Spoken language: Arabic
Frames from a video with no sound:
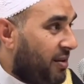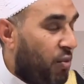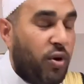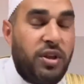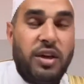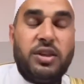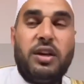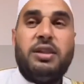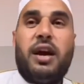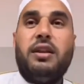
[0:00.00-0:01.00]
هو ده
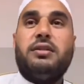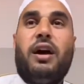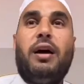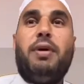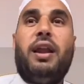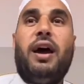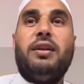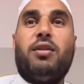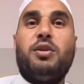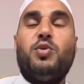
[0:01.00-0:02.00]
اذا كان الصحابه على
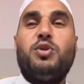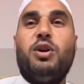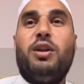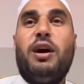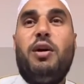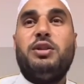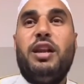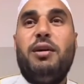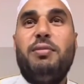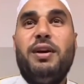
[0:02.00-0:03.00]
عهد الرسول صلى الله عليه
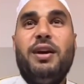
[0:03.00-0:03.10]
وسلم